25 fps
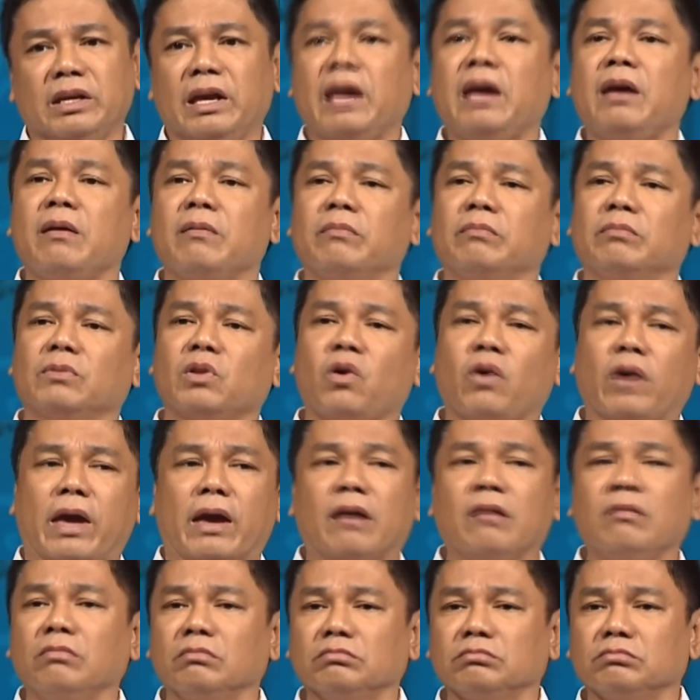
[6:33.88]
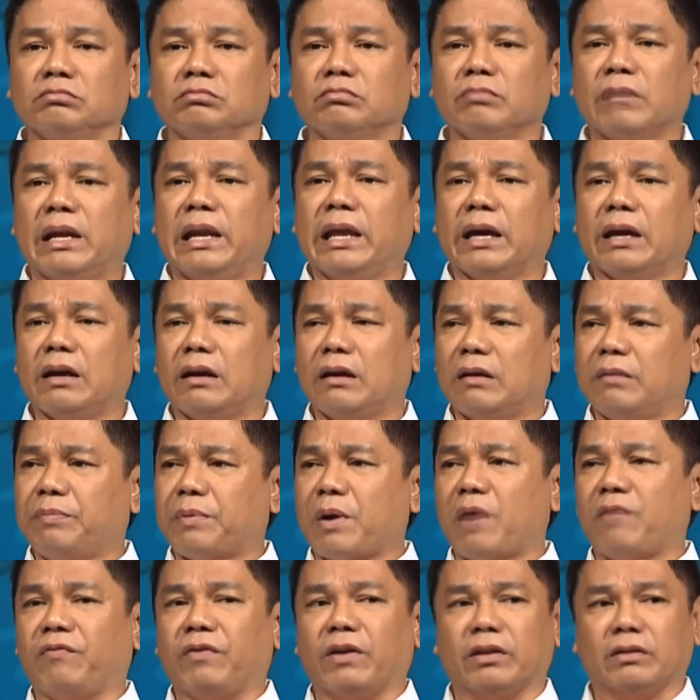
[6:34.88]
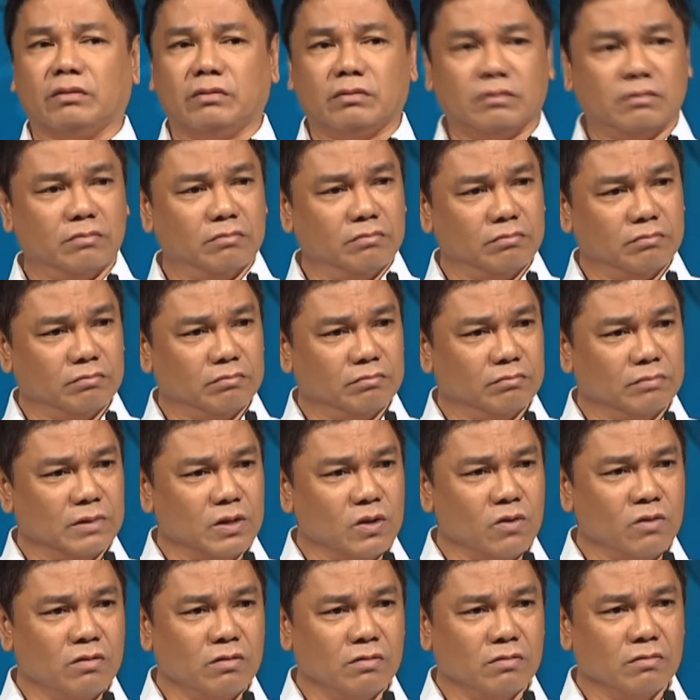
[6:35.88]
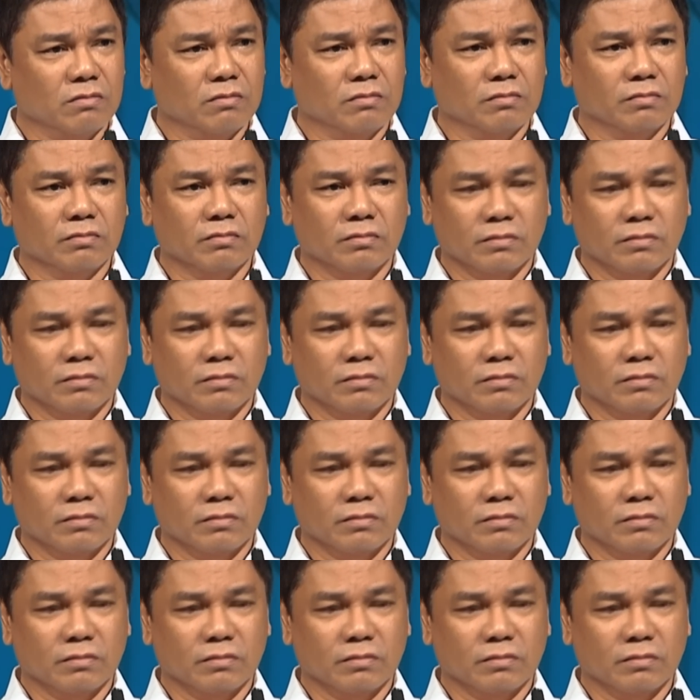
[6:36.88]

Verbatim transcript: sige, okay, balik, prophet. No?